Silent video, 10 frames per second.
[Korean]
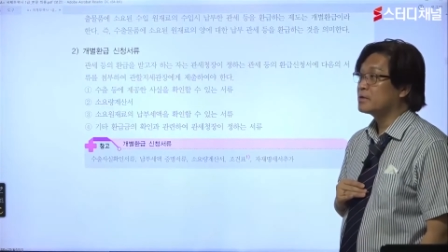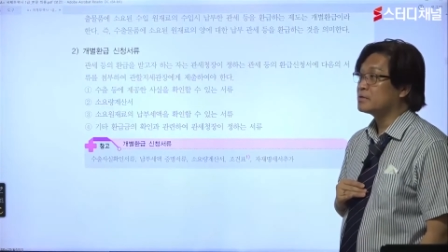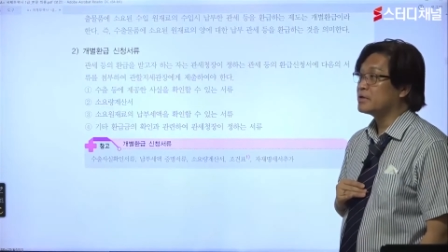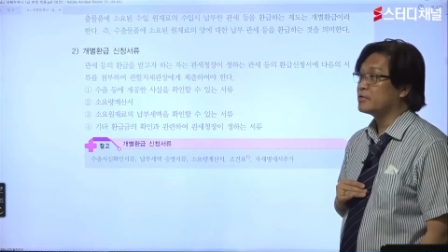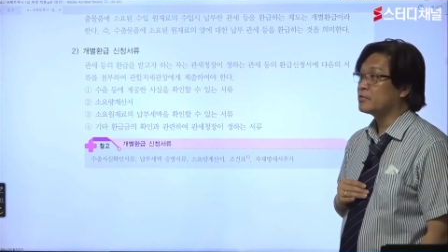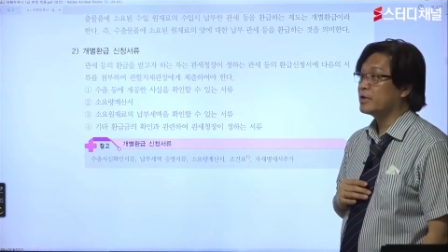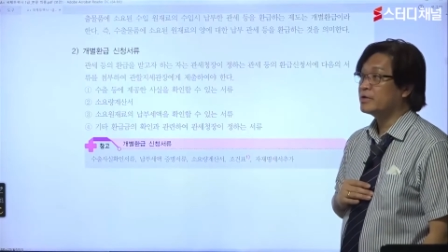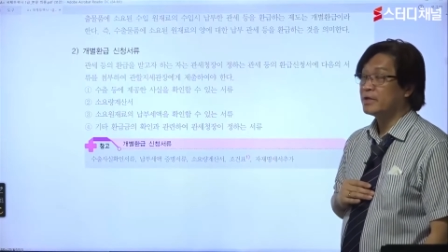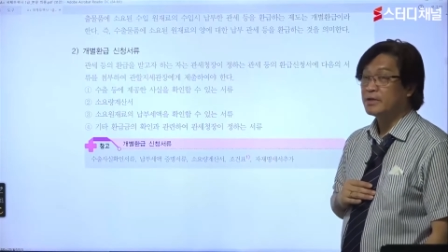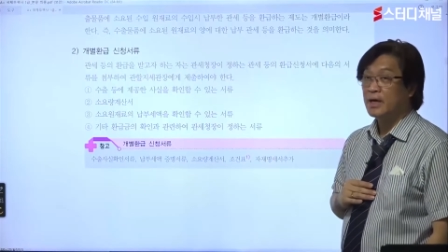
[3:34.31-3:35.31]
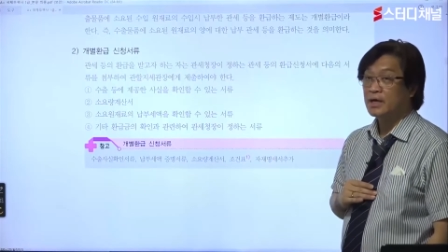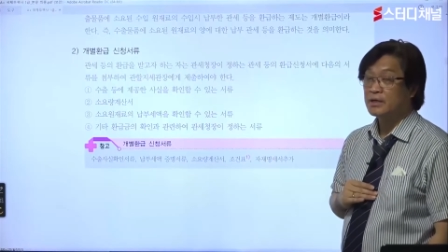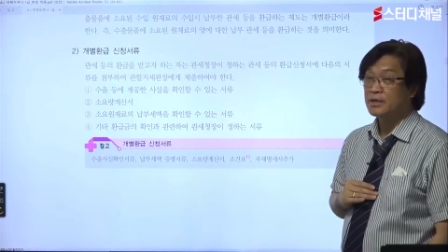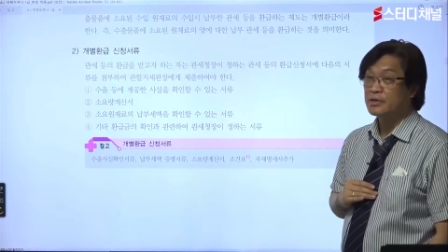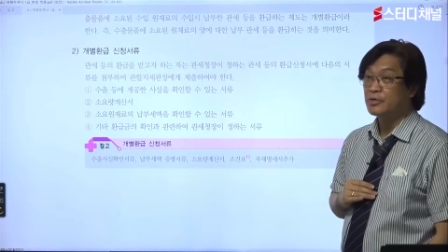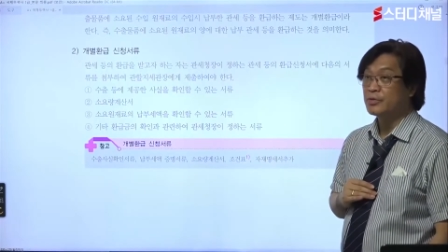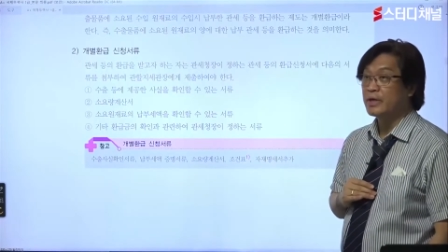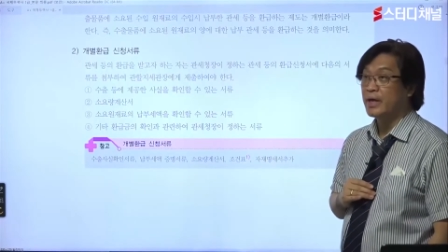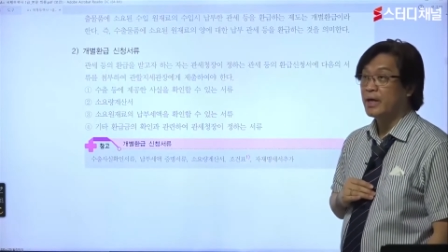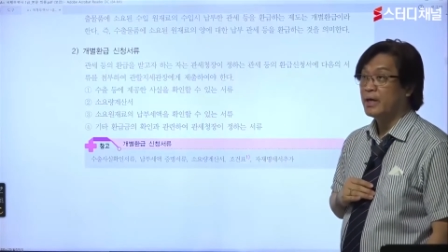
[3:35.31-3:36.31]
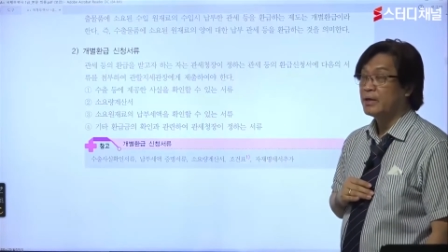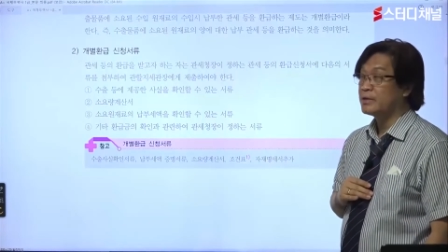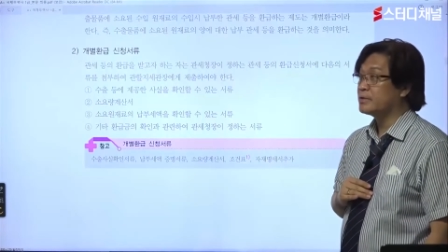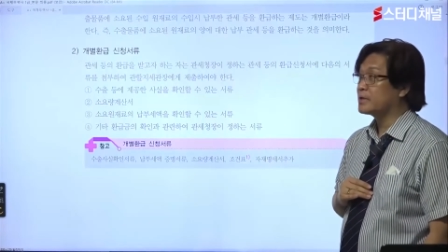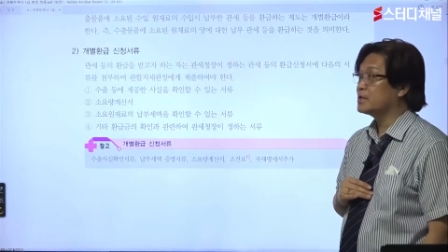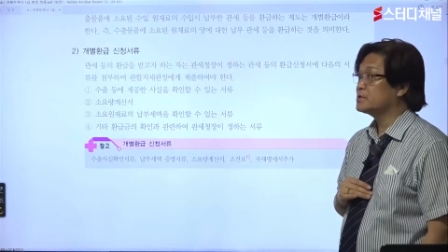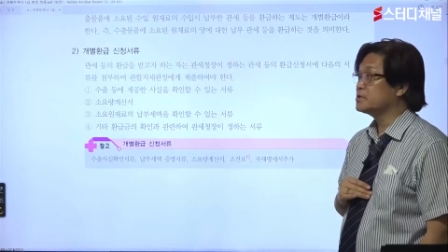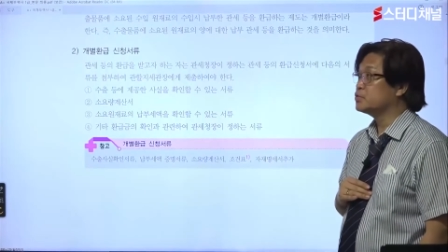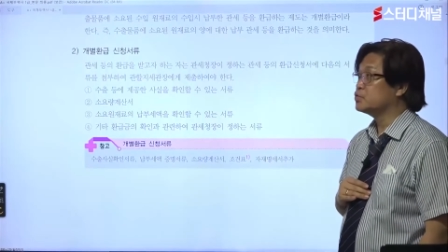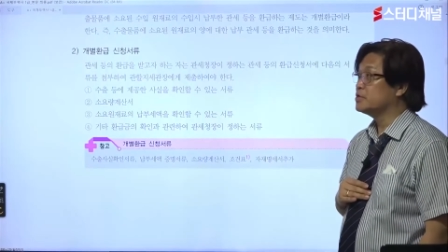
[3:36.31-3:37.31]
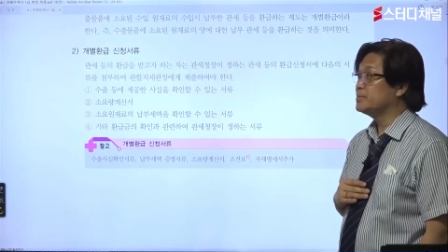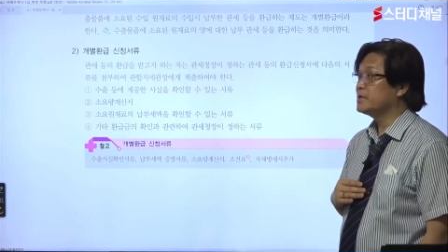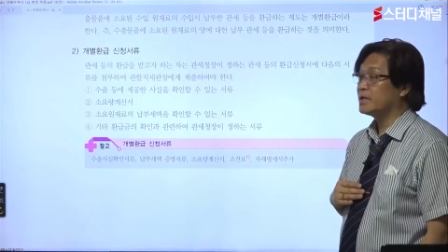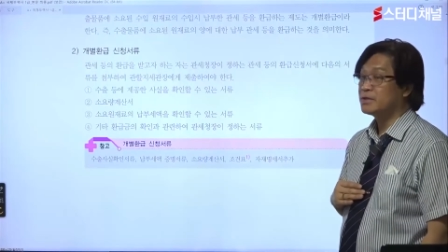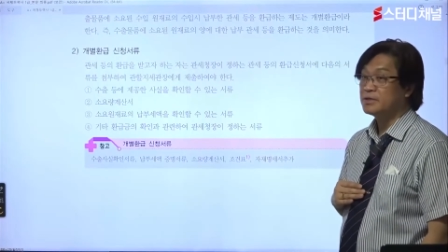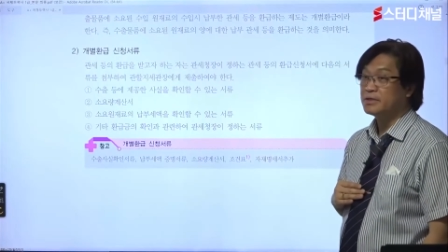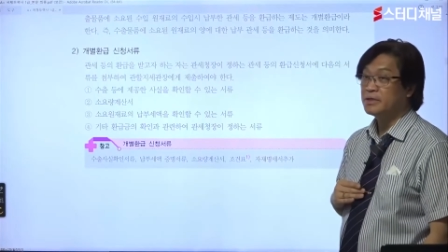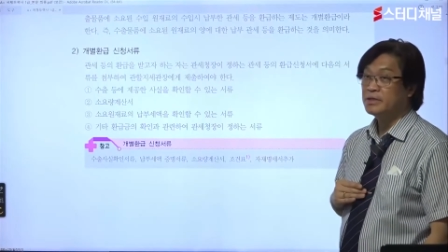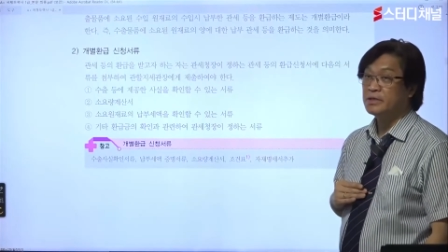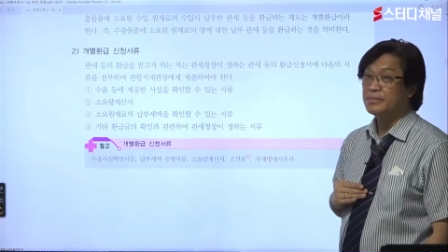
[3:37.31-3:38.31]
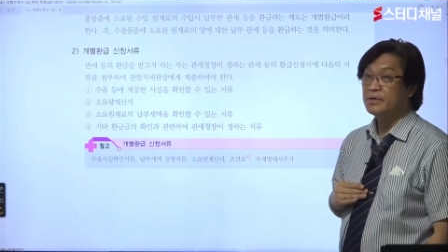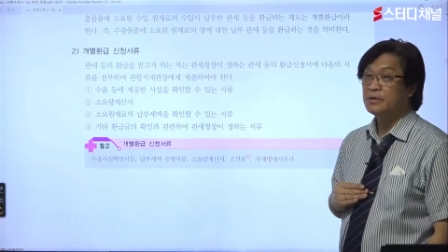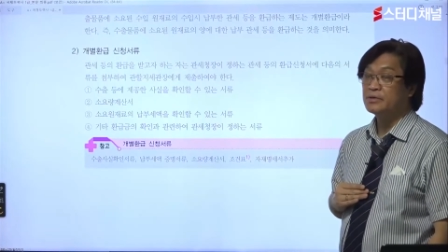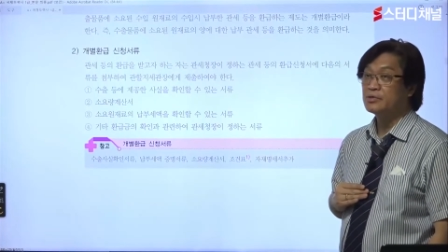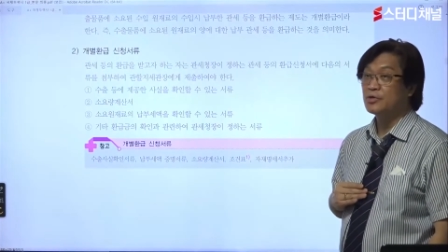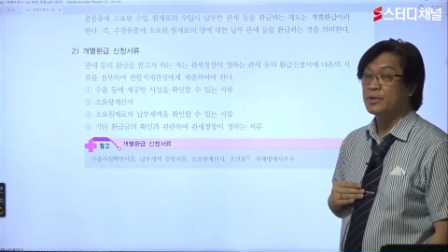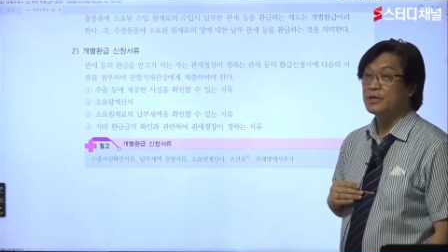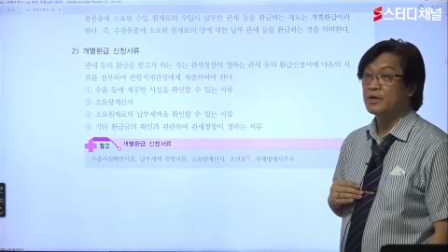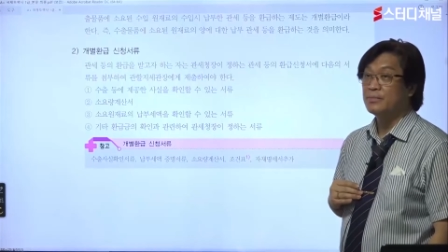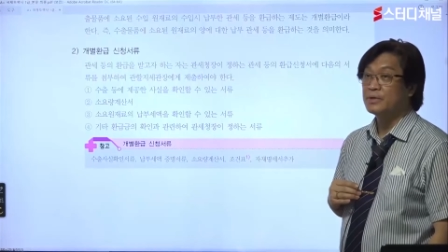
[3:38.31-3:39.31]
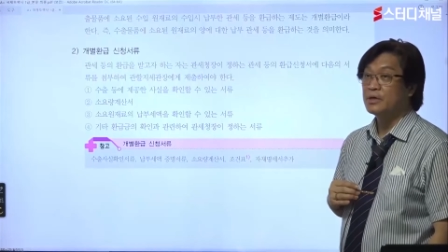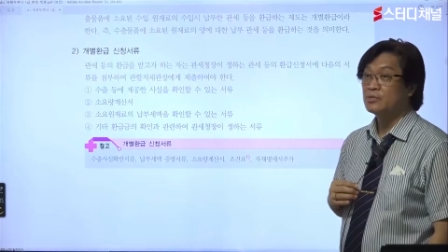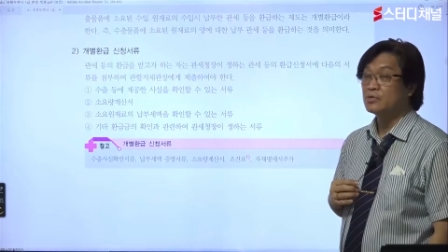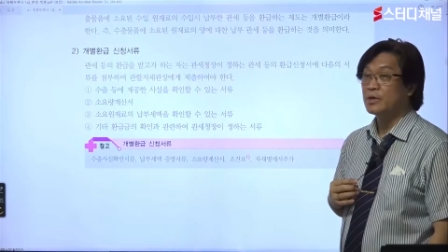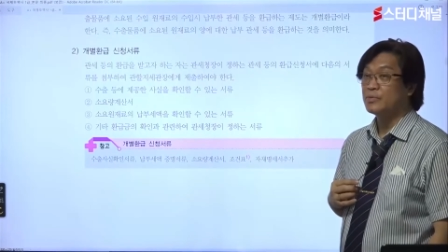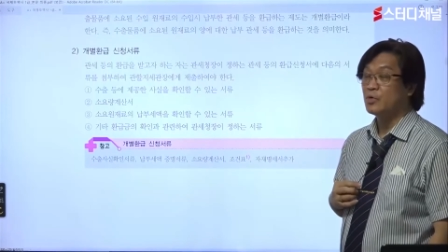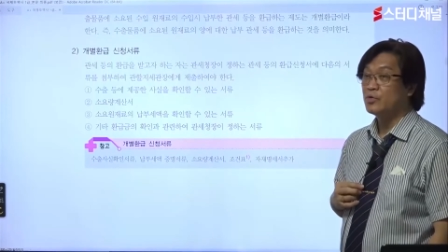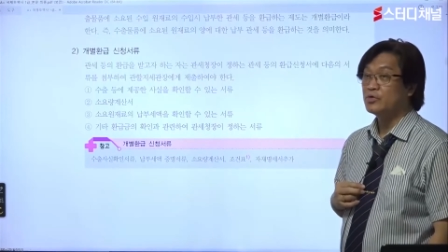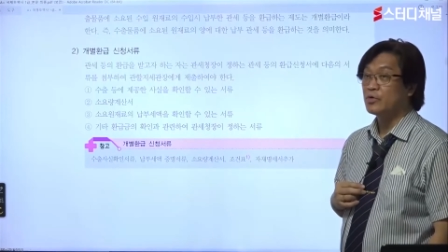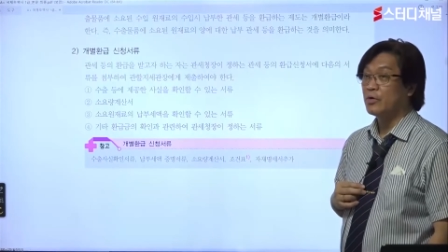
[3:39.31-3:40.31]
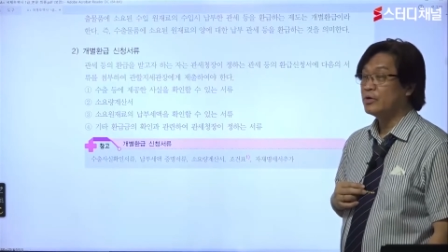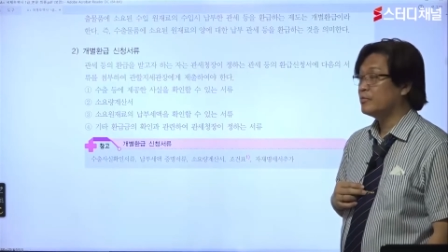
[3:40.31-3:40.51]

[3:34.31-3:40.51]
그 제조 생산을 하게 될 경우에 여러 가지 운임이라든지 임금 이런 것들도 발생합니다. 이것도 다 비용이죠.